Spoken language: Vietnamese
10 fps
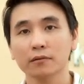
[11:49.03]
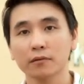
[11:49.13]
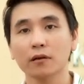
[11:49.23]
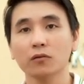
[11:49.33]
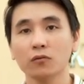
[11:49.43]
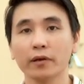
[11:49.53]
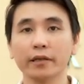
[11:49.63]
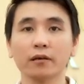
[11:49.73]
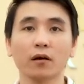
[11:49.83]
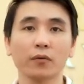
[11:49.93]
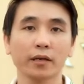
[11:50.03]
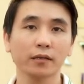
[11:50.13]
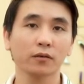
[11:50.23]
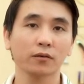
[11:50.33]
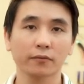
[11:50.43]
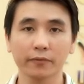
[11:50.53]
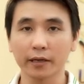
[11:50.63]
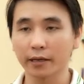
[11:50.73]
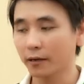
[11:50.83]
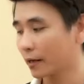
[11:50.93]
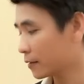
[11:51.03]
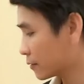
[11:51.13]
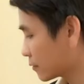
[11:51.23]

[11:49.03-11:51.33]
nó thú vị cho quý khách về cách